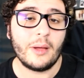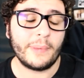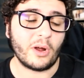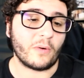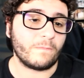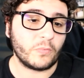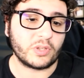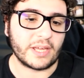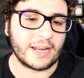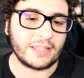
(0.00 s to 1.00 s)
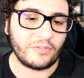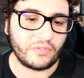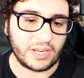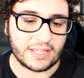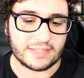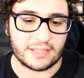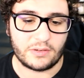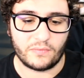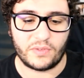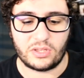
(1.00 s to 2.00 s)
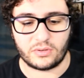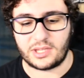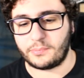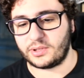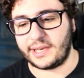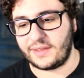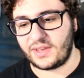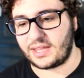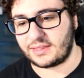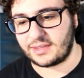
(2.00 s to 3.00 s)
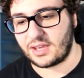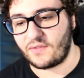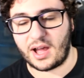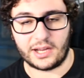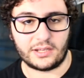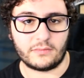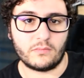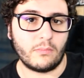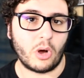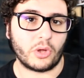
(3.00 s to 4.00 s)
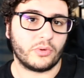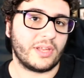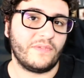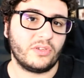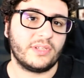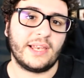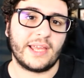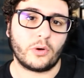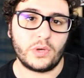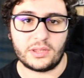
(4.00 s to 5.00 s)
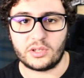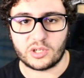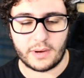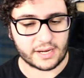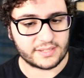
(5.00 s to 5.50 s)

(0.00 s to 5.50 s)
però notare la differenza di un video tipo delle 20 che va in un modo e il video delle 15